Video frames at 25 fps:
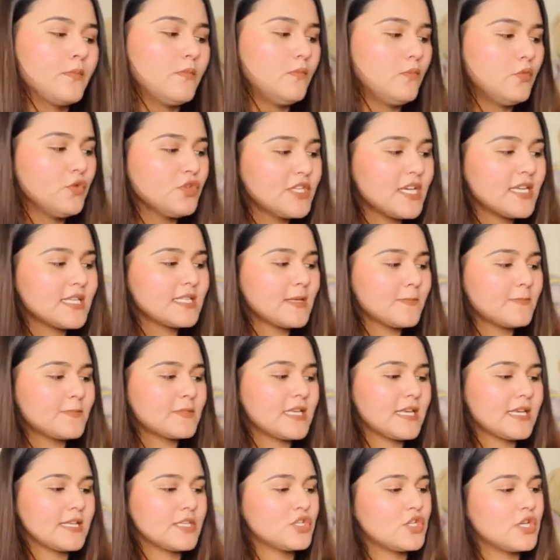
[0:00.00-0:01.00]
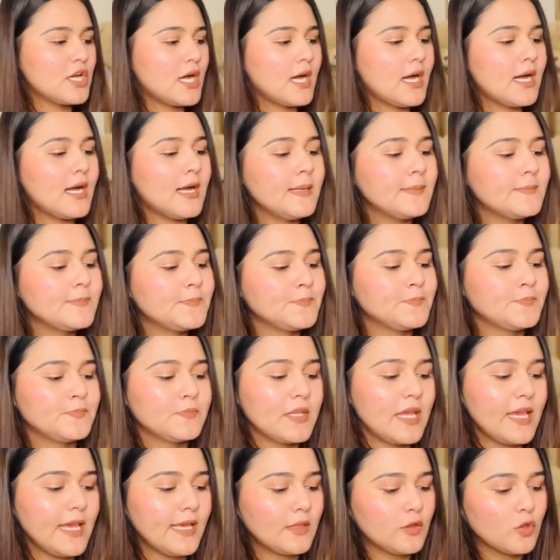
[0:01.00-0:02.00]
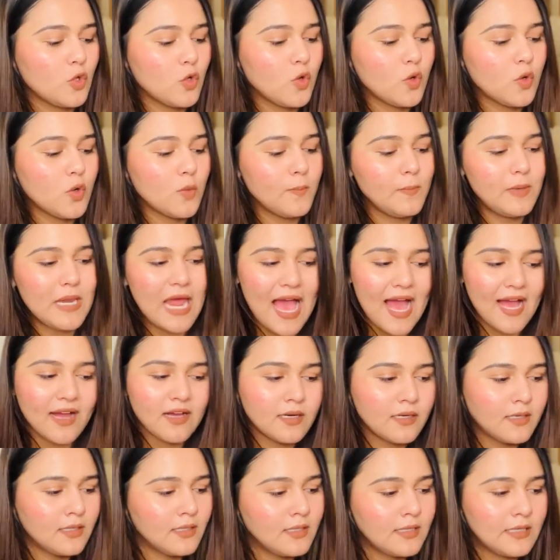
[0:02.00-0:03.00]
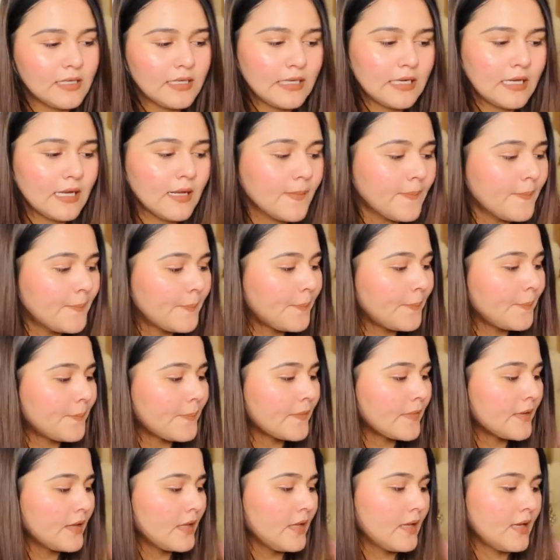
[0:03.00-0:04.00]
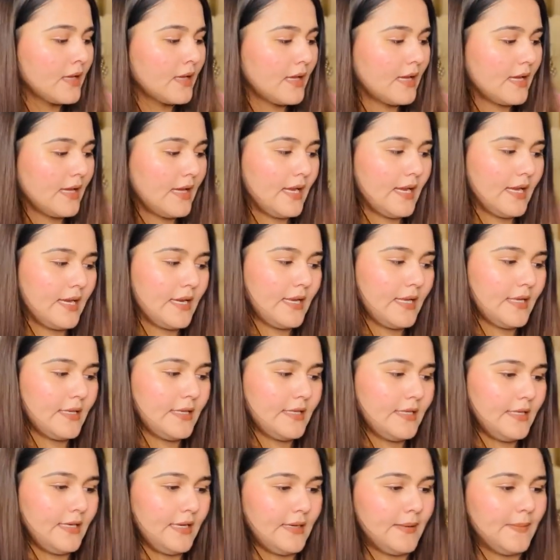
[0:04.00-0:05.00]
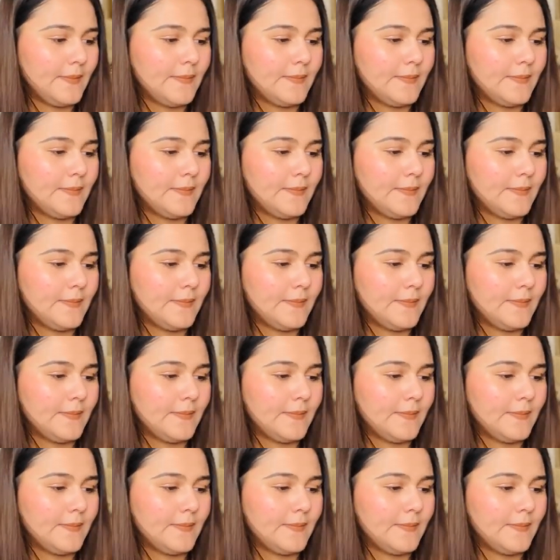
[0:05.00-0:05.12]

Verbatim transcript: मुझे सबसे अच्छा एक तो ब्लैक लगा एंड एक ये